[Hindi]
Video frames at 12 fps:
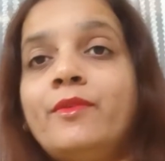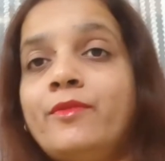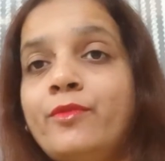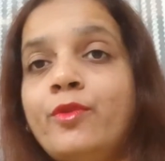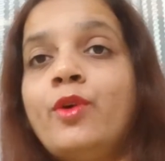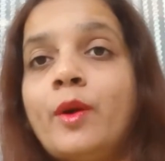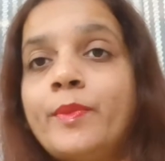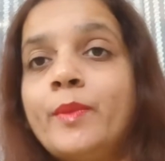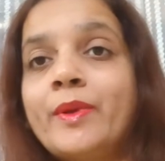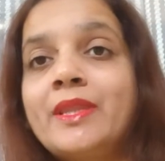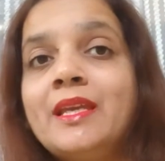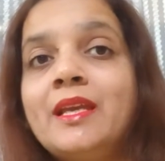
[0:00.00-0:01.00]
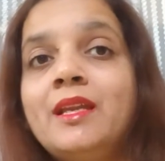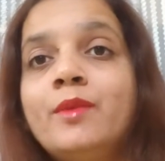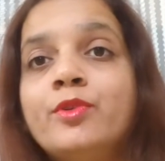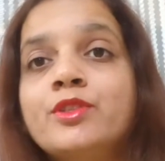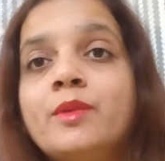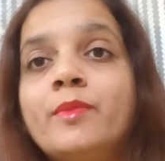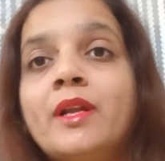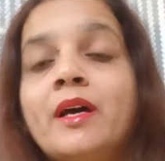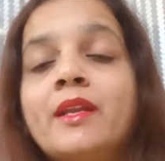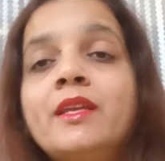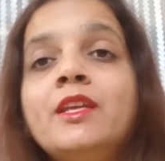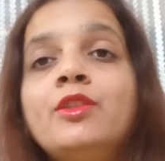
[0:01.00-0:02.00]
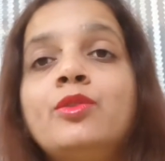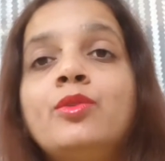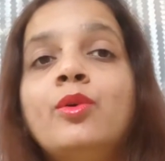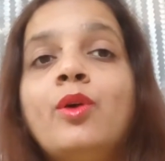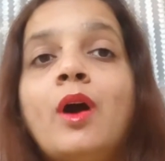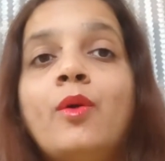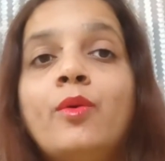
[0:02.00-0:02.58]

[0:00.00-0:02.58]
वो अपने पति के लिए भोजन बना रही हैं तो